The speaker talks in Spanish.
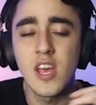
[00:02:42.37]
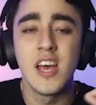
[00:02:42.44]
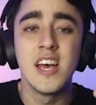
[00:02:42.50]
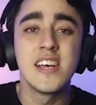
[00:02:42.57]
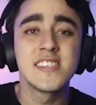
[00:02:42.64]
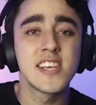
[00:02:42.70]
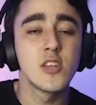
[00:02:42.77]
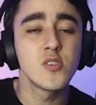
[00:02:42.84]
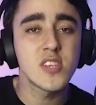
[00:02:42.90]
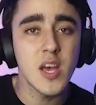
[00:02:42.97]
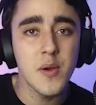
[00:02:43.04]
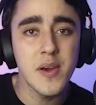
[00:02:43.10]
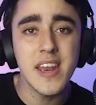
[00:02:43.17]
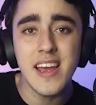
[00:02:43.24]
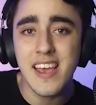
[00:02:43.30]
sino
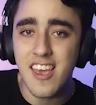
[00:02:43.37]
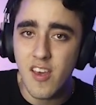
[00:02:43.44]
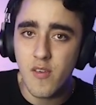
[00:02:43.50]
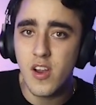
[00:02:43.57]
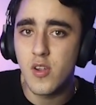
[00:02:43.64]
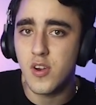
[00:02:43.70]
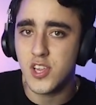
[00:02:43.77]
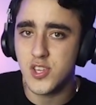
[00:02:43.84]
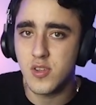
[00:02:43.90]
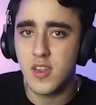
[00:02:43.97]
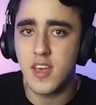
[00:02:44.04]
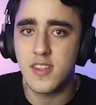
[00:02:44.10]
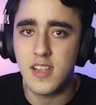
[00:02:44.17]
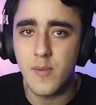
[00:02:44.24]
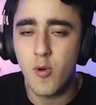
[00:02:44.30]
saber a qué valoraciones
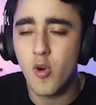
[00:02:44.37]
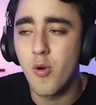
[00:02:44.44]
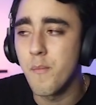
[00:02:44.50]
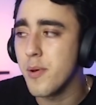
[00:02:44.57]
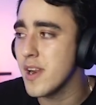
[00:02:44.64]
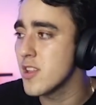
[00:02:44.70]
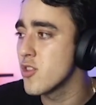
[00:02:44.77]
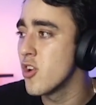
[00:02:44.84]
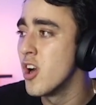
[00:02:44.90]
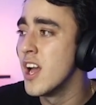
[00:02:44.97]
estamos comprando